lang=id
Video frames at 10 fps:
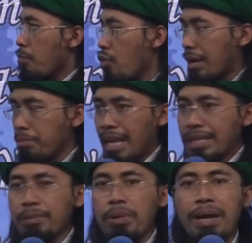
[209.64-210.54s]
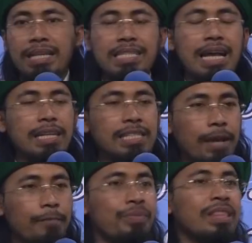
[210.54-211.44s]
Bukan berarti
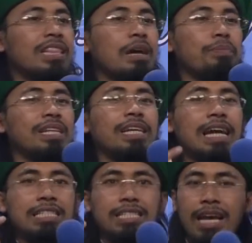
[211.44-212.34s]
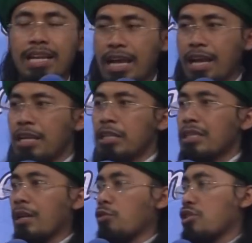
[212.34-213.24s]
memaksanya, tapi dengan cara
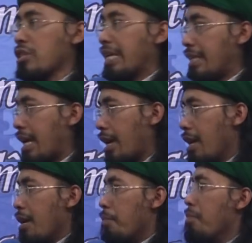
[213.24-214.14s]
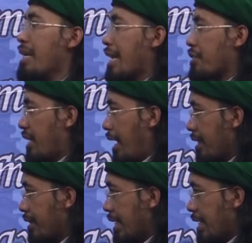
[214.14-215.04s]
terus kita
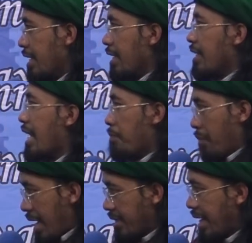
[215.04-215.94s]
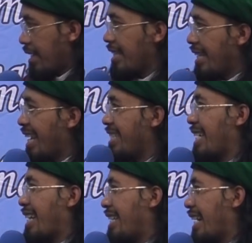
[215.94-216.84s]
menasehati dan mengajaknya dengan
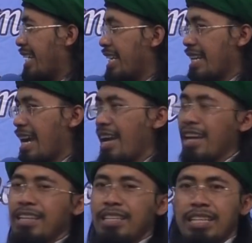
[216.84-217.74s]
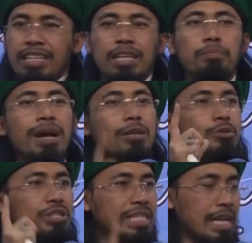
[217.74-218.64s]
cara yang indah.
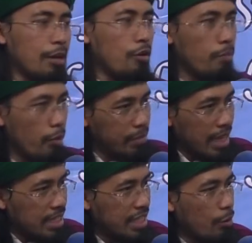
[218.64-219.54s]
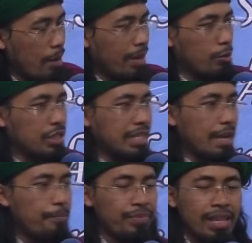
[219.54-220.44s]
Manusia, umumnya jiwa
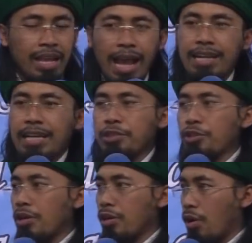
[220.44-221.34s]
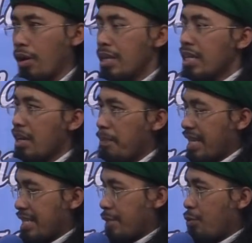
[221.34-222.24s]
manusia akan condong
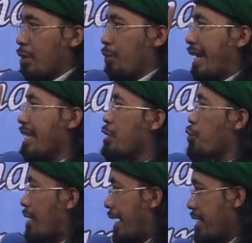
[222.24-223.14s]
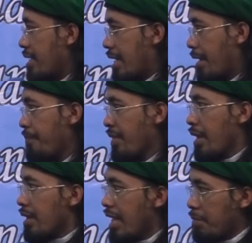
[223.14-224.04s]
kepada sesuatu yang disukainya.
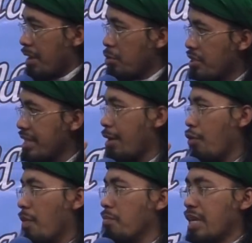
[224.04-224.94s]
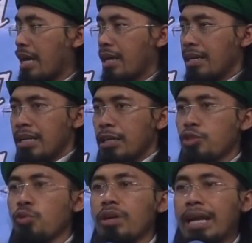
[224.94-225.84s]
Dan manusia umumnya
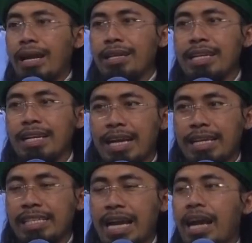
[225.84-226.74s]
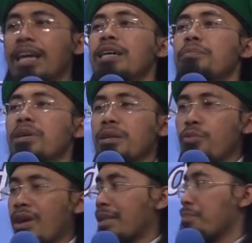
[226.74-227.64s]
suka dengan yang
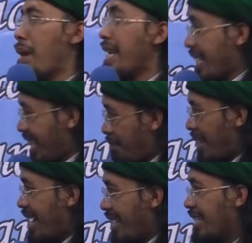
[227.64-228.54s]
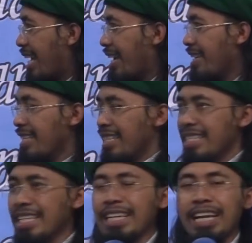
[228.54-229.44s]
berbuat baik kepadanya
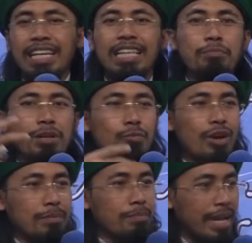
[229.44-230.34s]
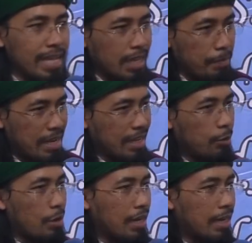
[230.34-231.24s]
jika kita berbuat baik kepada
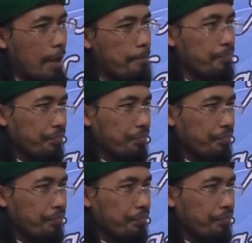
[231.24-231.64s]
keluarga,